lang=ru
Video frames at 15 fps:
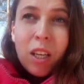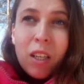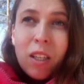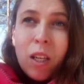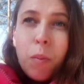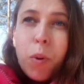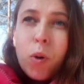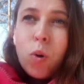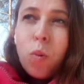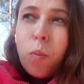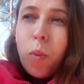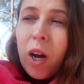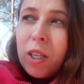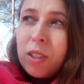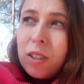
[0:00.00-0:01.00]
Не
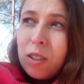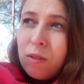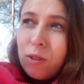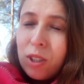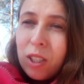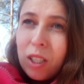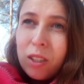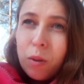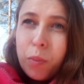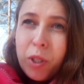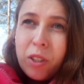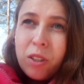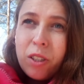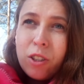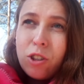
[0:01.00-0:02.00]
покупайтесь вот на это
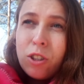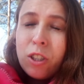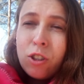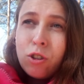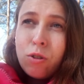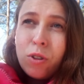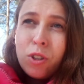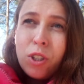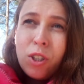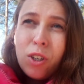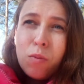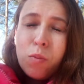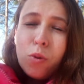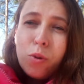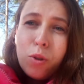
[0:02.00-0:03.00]
призрачное, что они
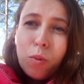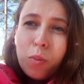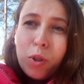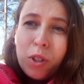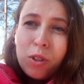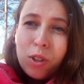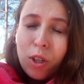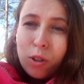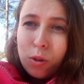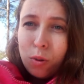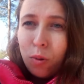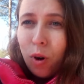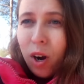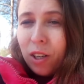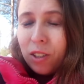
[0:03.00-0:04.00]
как будто бы
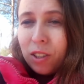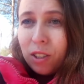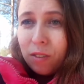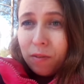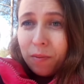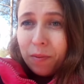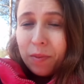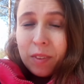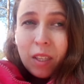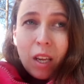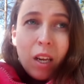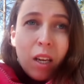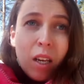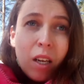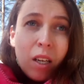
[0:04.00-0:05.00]
интеллектуальные.
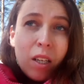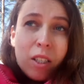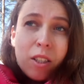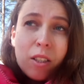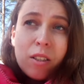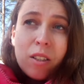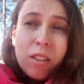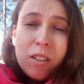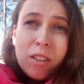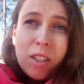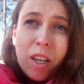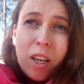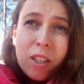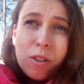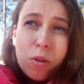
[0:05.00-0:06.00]
Этот
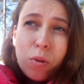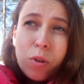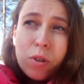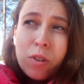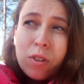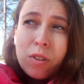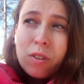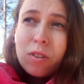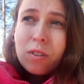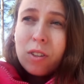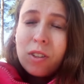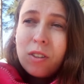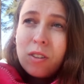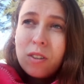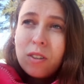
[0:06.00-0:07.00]
интеллект, он
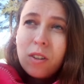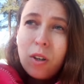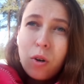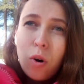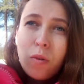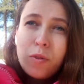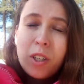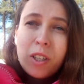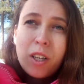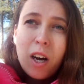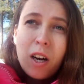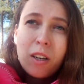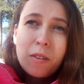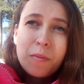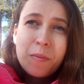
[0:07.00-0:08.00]
ровно
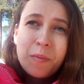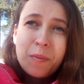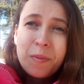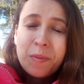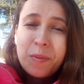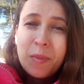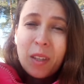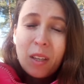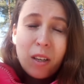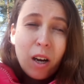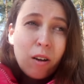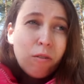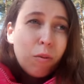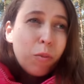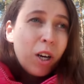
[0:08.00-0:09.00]
как,
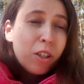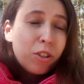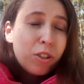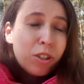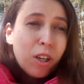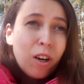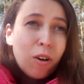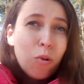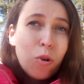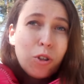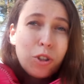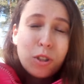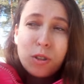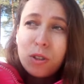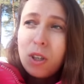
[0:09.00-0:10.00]
как вам кажется,
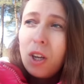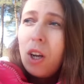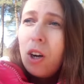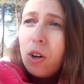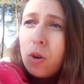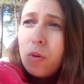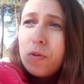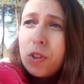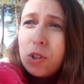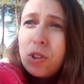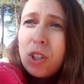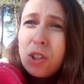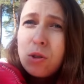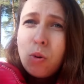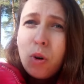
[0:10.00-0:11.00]
хороший, ровно
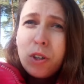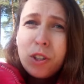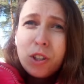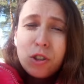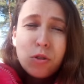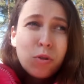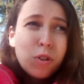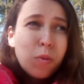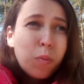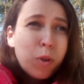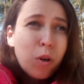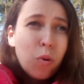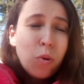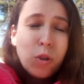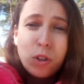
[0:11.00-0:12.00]
настолько же он и
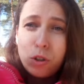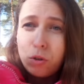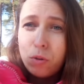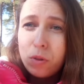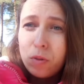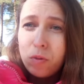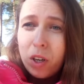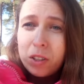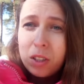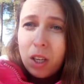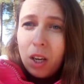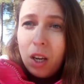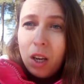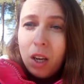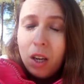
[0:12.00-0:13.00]
плохой, что он вас
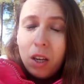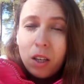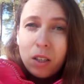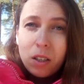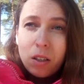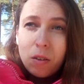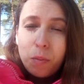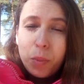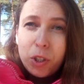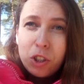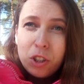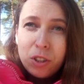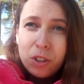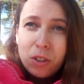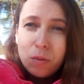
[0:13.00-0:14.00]
э, по
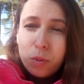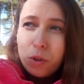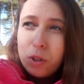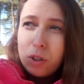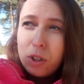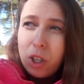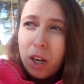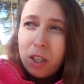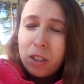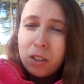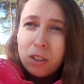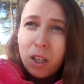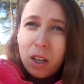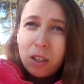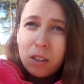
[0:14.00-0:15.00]
жизни будет реально
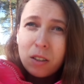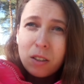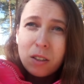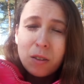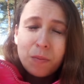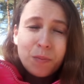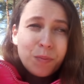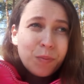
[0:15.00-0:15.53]
так э,